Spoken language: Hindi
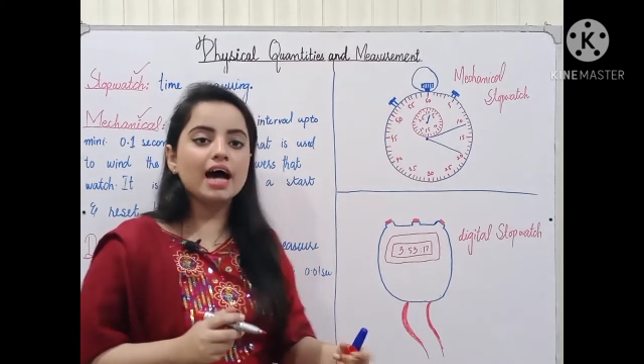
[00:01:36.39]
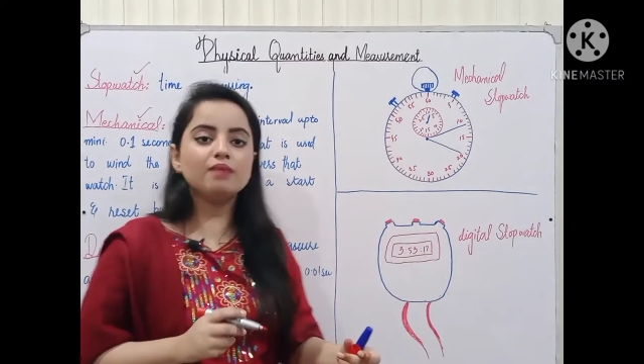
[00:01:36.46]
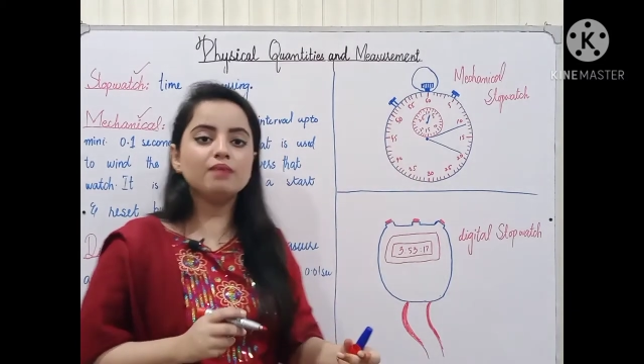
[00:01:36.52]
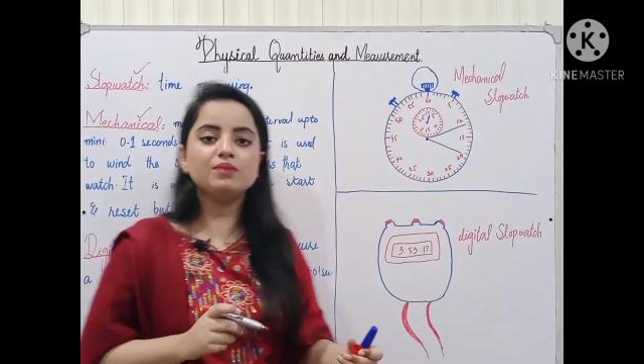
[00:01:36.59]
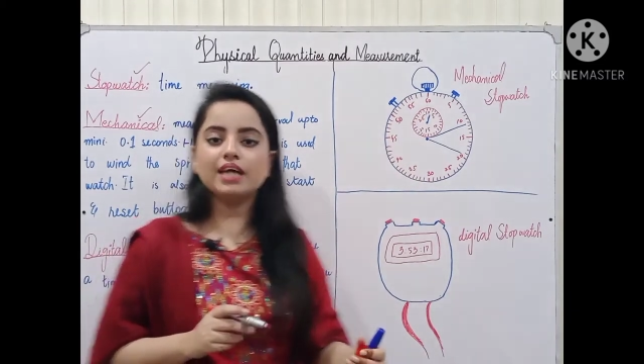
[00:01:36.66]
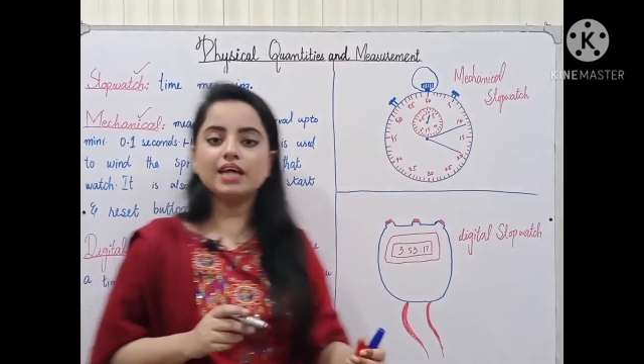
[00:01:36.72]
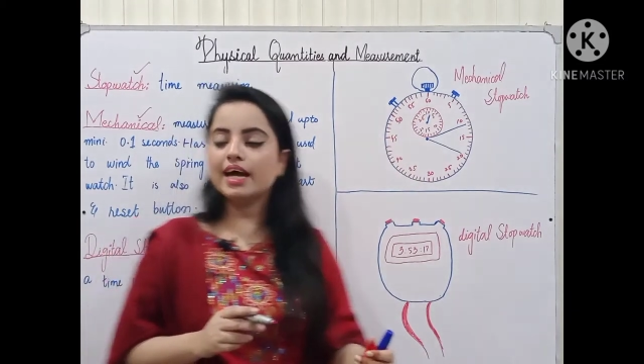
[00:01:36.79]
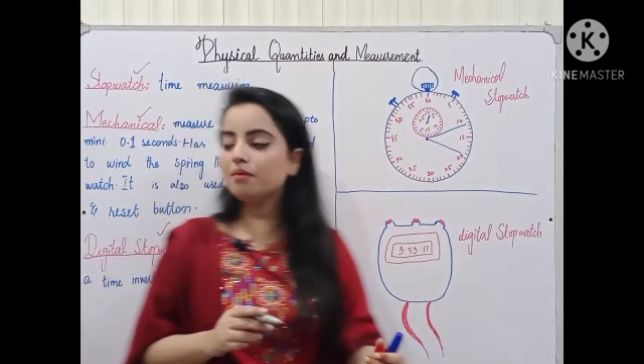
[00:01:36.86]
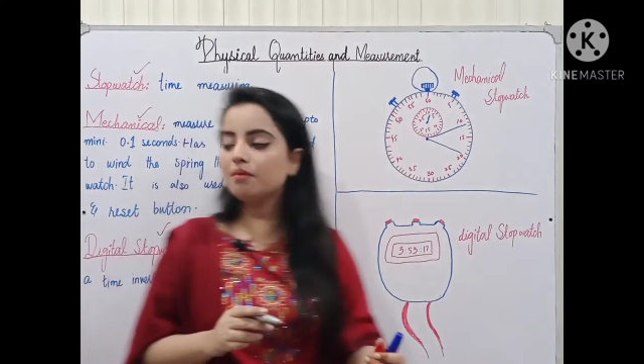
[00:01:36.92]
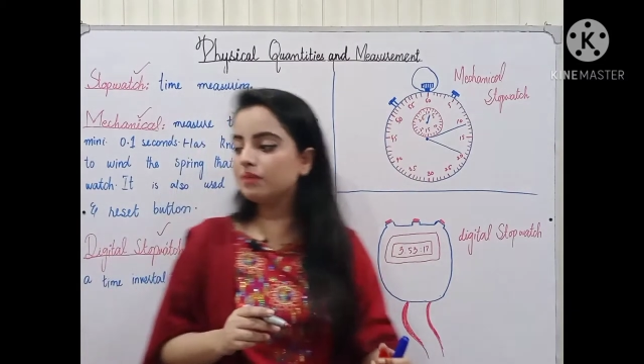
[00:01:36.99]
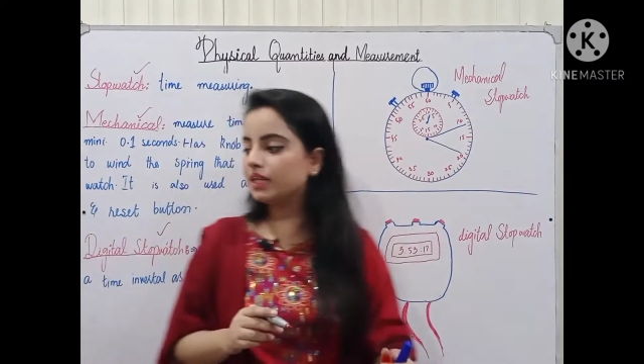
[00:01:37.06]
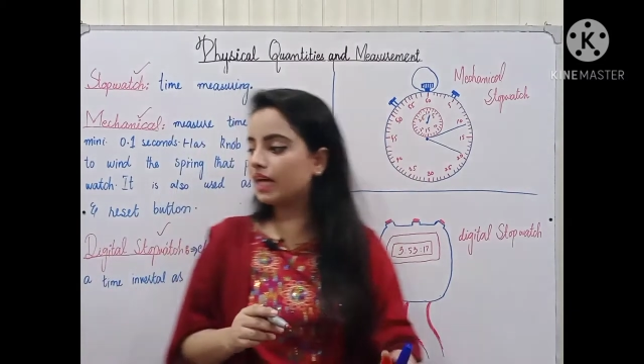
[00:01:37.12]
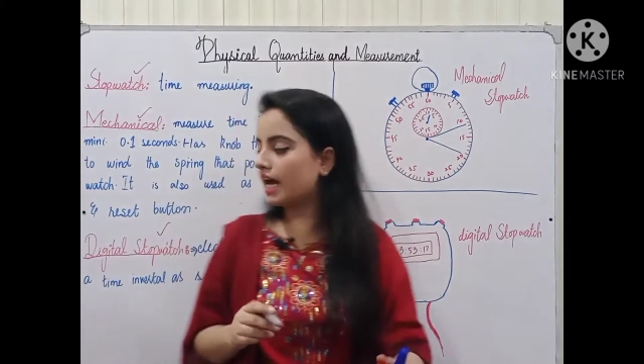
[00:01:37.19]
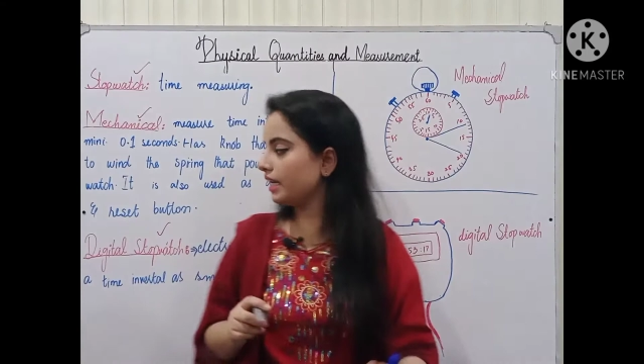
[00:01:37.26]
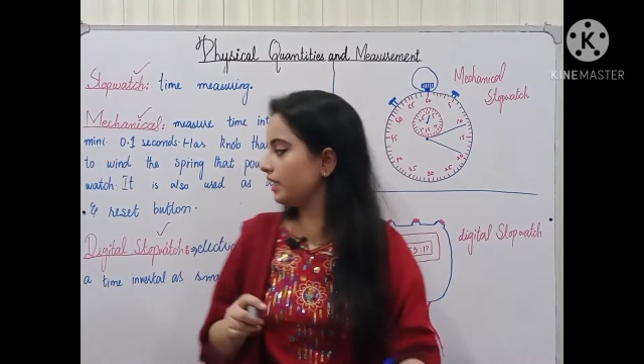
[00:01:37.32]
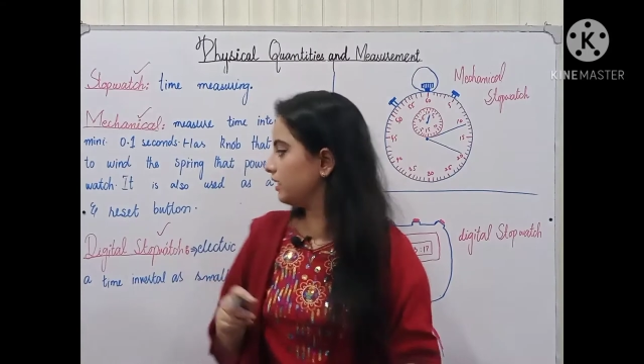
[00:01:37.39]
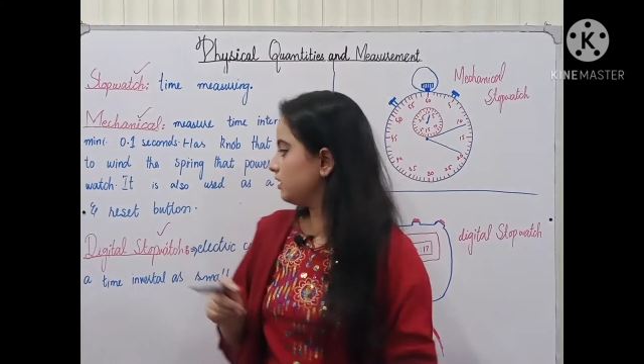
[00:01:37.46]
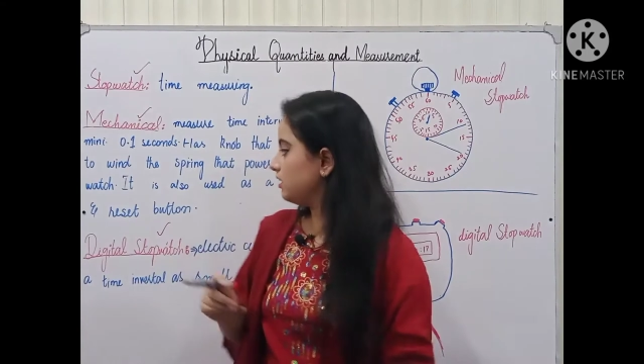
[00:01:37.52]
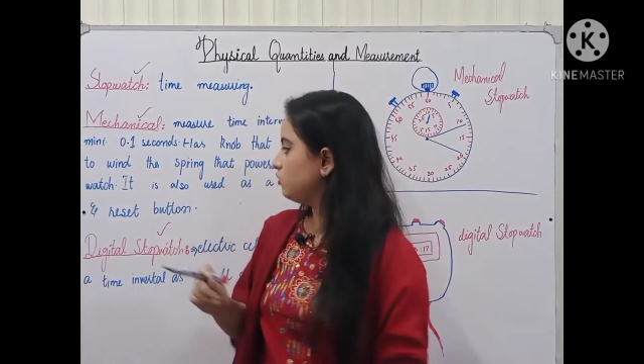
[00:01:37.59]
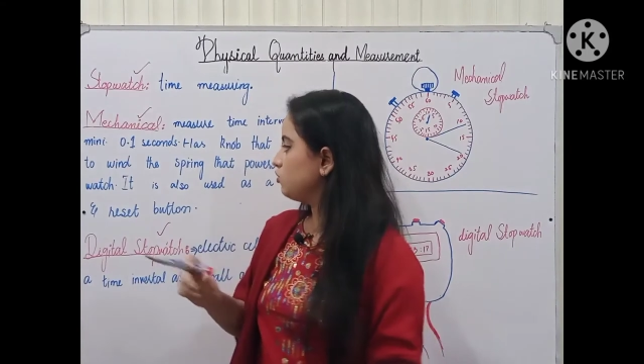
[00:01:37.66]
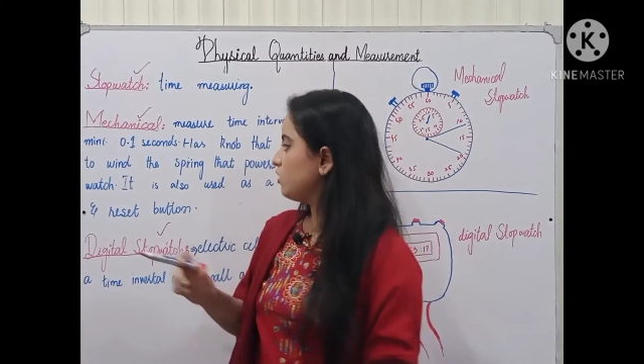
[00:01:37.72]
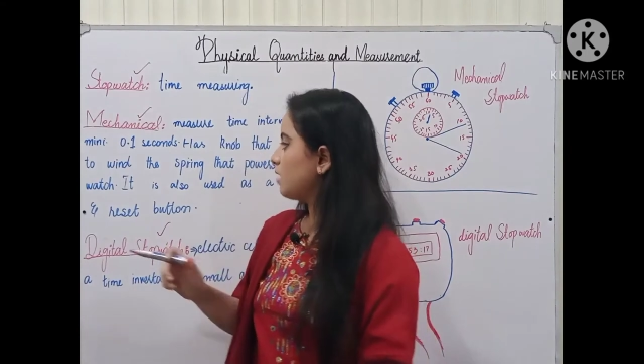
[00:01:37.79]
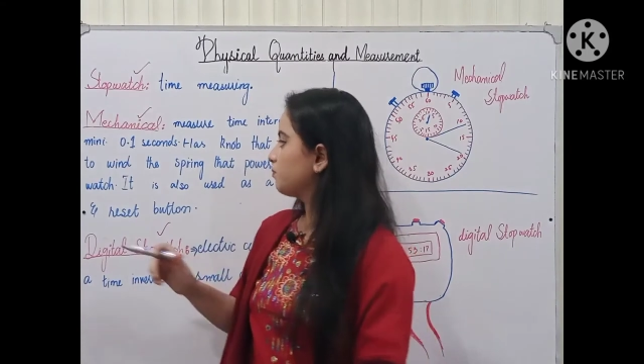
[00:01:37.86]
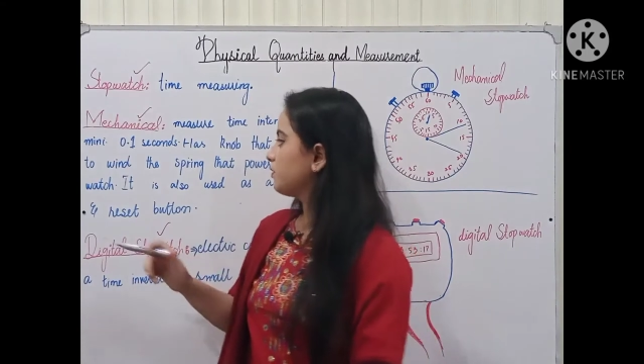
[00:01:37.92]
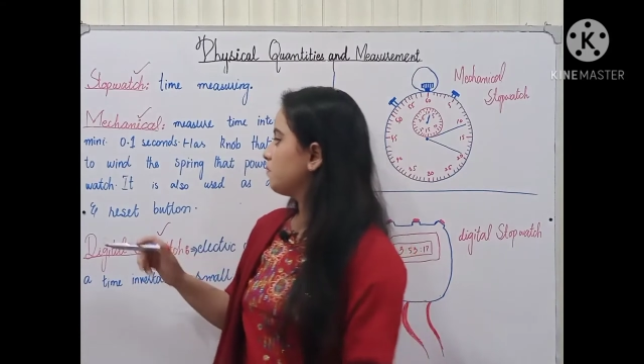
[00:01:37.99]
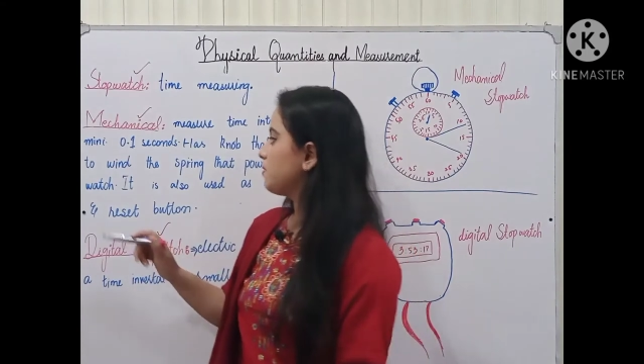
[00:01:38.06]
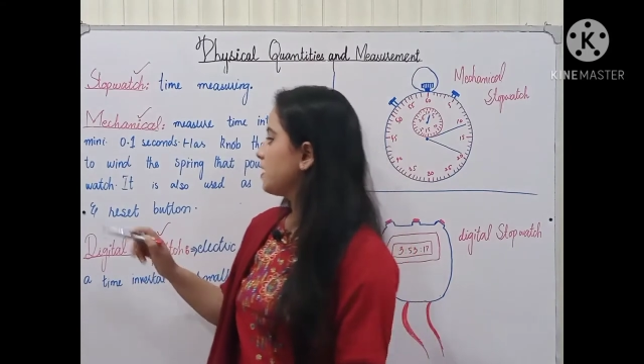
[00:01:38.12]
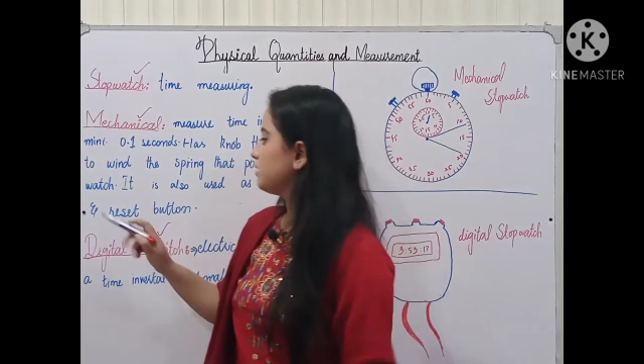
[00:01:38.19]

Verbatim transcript: अब क्या है मैकेनिकल जो आपके